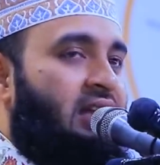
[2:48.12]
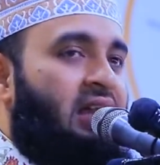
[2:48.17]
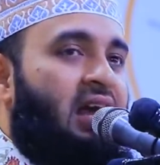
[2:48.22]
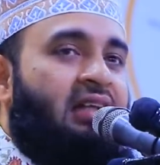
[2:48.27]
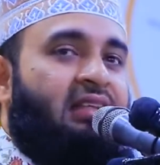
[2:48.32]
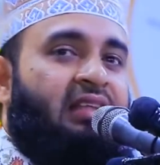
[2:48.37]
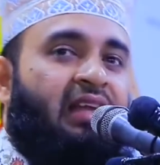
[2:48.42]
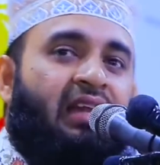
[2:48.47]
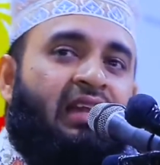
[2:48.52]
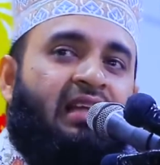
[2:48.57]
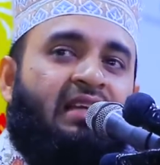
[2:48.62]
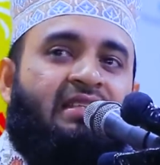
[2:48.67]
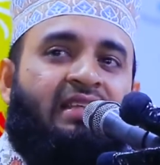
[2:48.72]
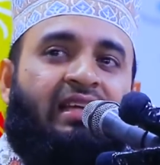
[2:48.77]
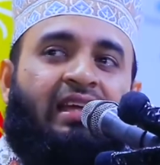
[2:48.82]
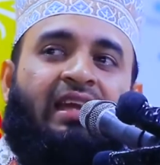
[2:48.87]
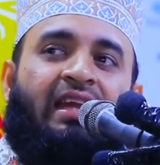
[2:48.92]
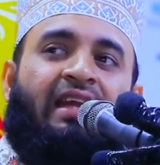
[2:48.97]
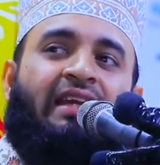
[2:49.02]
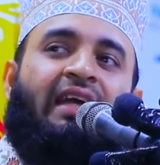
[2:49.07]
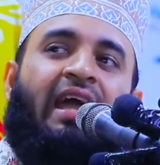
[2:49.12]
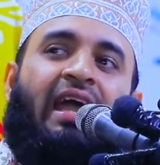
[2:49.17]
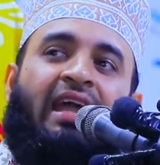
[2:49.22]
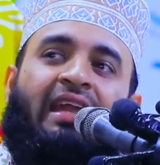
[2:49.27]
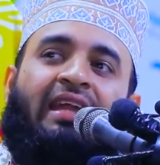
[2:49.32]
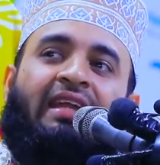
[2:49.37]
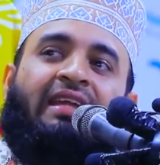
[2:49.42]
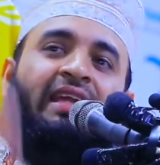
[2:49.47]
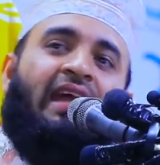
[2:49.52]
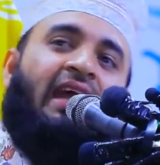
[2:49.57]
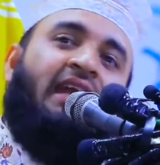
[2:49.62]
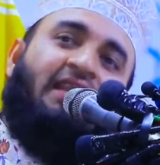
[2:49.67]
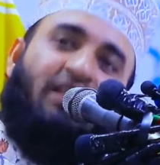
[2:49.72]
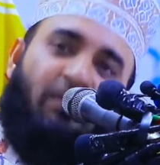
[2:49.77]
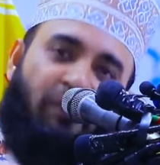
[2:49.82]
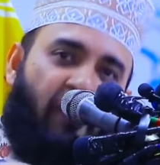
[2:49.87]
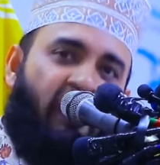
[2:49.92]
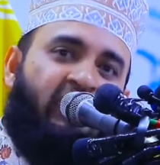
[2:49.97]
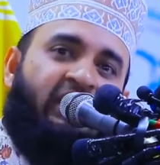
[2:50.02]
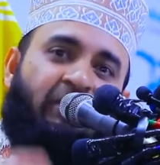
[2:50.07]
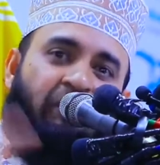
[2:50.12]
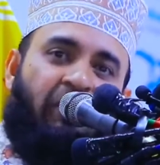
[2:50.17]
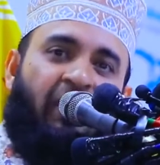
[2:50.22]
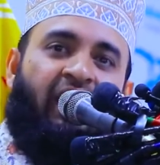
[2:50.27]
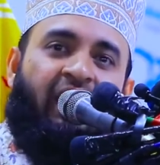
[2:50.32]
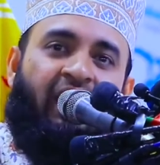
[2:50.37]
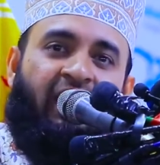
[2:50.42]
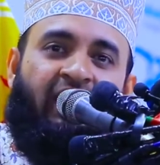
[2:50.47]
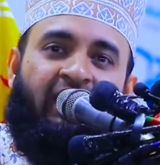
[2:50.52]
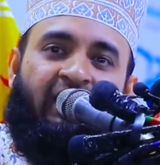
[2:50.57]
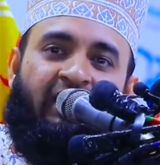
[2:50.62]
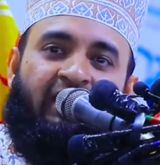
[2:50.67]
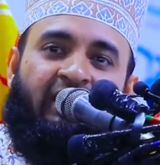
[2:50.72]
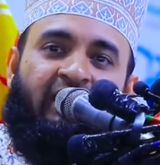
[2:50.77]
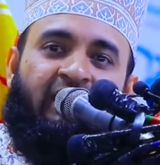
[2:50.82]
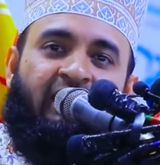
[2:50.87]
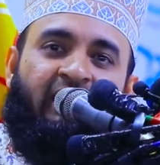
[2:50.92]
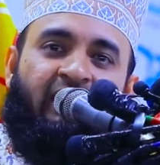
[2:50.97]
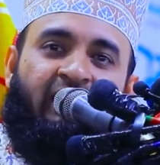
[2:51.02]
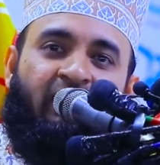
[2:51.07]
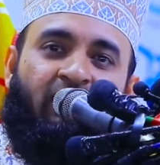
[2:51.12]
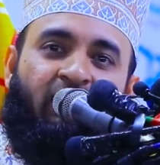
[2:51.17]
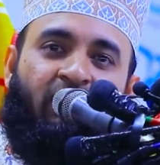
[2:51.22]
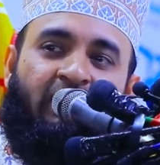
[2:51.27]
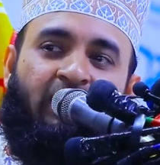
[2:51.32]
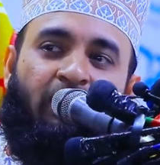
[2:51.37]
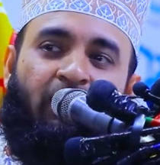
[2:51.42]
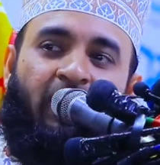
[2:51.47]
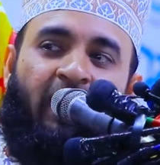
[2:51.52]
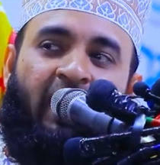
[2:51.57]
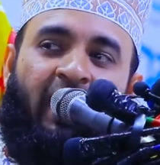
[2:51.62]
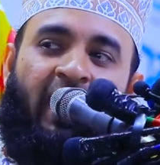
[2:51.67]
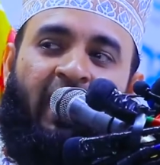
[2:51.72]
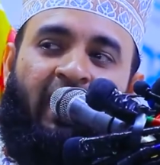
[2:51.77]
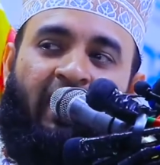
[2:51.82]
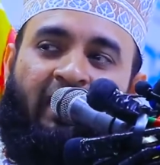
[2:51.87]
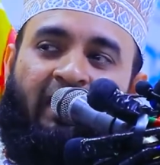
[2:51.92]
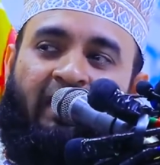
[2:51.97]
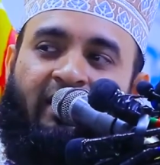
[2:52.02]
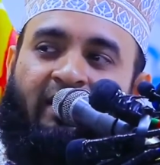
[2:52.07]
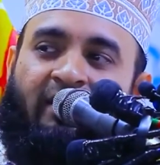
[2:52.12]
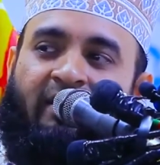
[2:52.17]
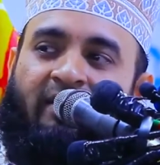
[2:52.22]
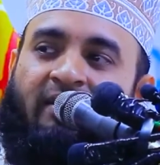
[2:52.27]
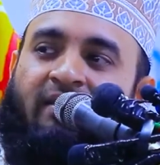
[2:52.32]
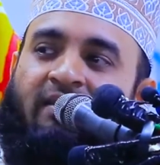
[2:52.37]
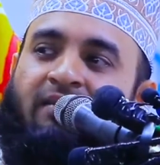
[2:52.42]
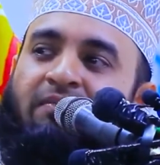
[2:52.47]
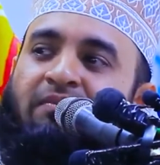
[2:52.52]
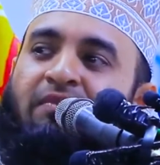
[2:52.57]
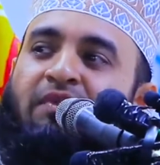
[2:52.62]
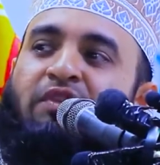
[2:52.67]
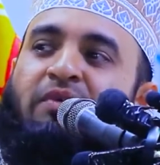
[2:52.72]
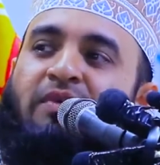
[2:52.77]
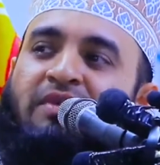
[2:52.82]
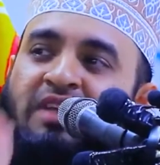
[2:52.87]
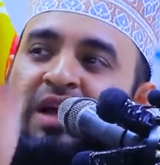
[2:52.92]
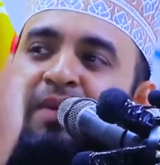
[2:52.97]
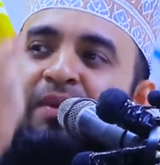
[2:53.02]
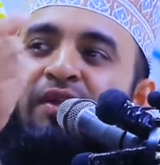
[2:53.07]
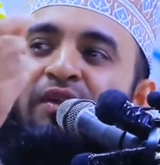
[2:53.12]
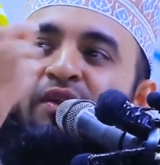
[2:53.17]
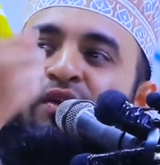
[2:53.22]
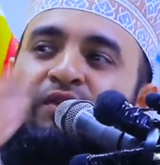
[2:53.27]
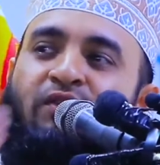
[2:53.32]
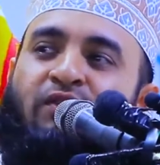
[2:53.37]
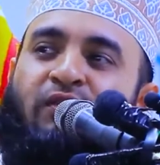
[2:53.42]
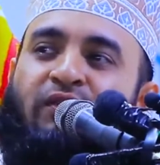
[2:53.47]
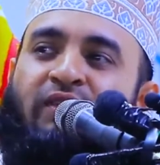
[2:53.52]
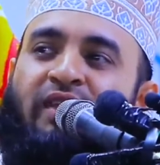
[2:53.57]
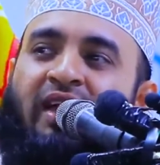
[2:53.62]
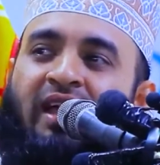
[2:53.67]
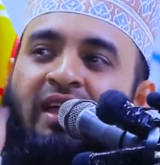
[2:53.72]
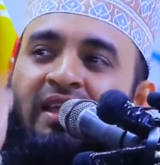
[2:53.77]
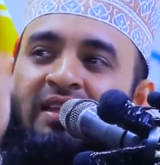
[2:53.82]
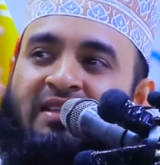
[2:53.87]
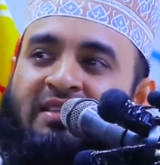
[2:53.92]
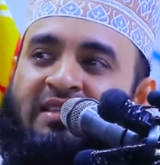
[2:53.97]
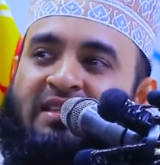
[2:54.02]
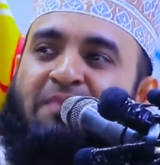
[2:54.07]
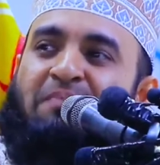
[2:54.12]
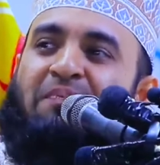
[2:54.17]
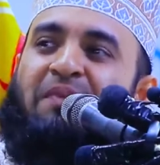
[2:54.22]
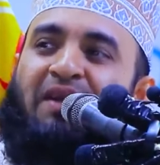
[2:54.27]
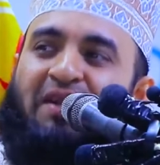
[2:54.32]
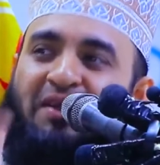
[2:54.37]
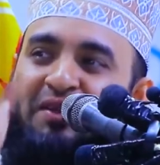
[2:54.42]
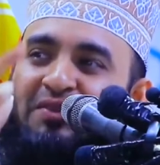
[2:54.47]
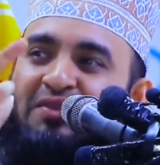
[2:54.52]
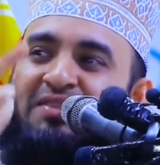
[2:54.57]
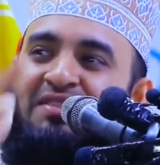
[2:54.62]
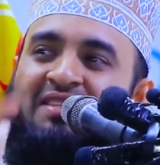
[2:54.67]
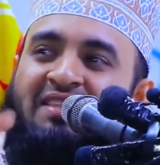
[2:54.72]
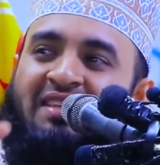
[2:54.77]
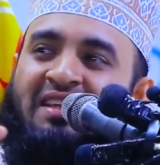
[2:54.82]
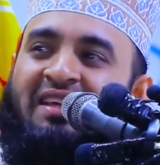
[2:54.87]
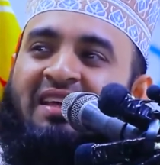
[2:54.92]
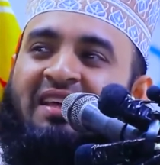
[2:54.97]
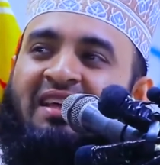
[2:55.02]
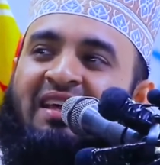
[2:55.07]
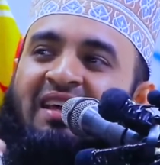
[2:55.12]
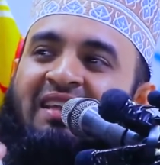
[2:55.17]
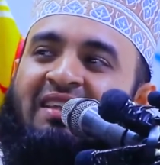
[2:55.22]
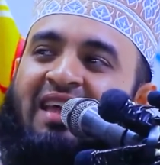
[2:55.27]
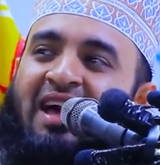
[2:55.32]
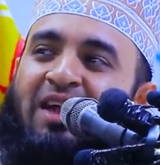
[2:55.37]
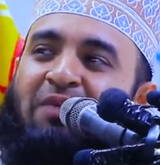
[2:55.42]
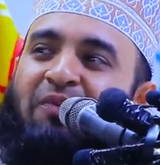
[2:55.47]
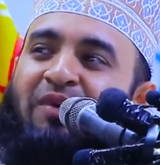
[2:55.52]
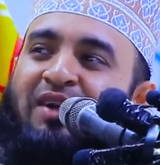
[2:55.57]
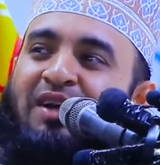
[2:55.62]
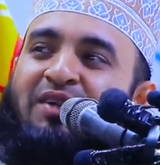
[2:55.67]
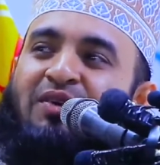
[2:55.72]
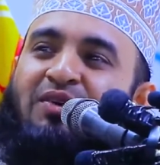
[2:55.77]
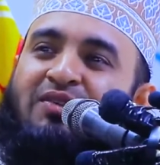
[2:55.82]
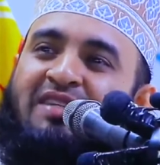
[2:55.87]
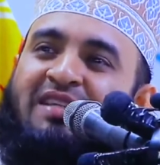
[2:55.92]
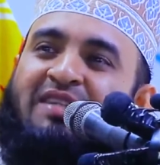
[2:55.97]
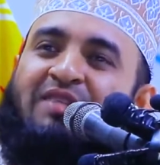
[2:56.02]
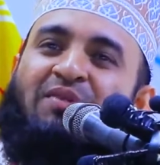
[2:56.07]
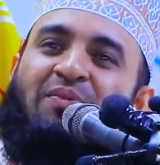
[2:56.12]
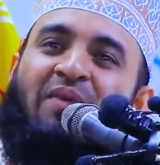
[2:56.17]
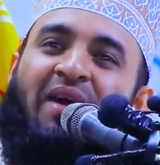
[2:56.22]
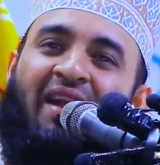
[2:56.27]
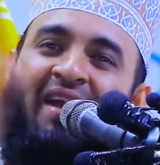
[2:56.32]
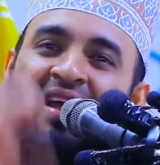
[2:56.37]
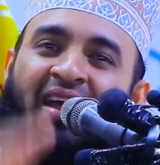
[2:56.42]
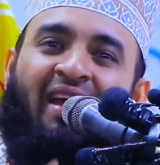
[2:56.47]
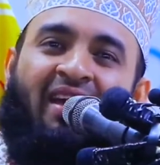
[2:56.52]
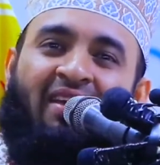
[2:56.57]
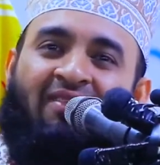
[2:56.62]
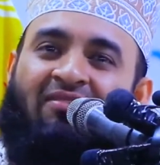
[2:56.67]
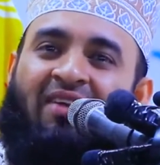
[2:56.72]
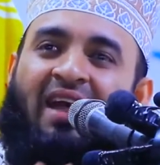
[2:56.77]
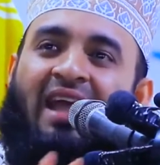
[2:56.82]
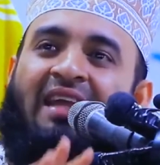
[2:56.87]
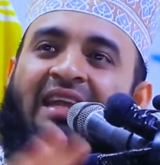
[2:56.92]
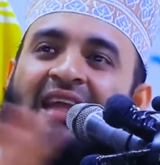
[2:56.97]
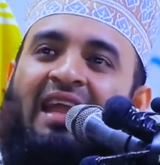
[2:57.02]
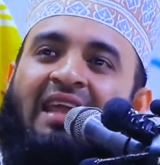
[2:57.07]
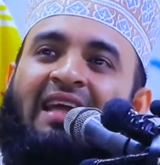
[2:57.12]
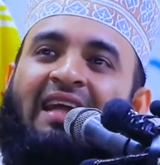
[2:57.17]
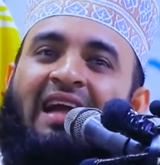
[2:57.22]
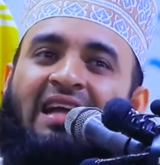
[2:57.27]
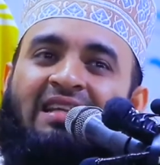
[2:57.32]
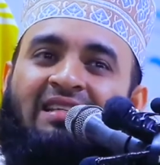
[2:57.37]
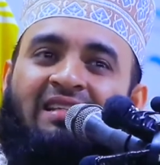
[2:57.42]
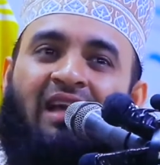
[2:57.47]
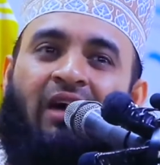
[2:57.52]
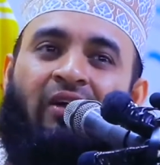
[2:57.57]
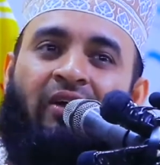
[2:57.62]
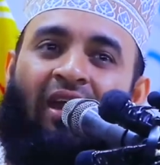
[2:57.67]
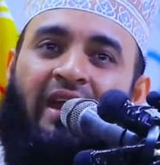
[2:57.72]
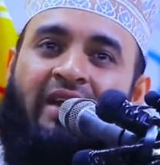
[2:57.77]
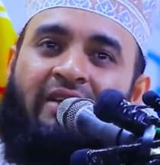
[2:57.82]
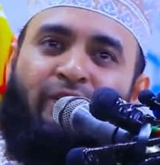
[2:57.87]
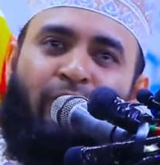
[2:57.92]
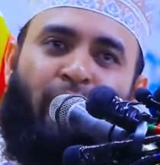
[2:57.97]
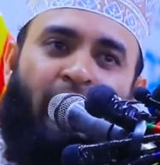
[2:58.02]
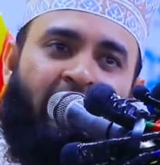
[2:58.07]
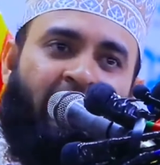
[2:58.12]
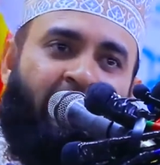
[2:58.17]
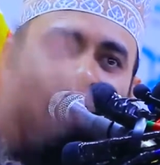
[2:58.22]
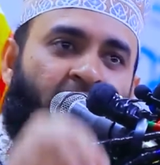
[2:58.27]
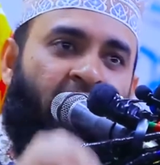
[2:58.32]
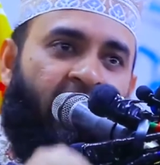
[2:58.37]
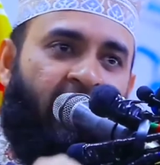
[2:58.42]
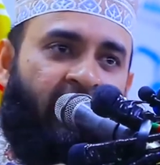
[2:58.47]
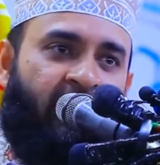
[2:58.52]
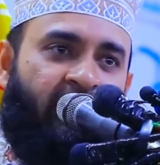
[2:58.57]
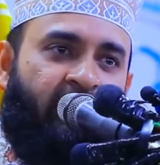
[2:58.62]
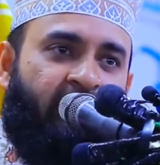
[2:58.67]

ডাক্তারের কাছে গেলে ডাইরেক্ট কি অ্যান্টিবায়োটিক মারে কথা বলেন প্রথমে সামান্য ওষুধ দেয় সিম্পল ডোজ তারপরে ডোজ একটু বাড়ায় ফাইনালি কাজ না হলে অ্যান্টিবায়োটিক মার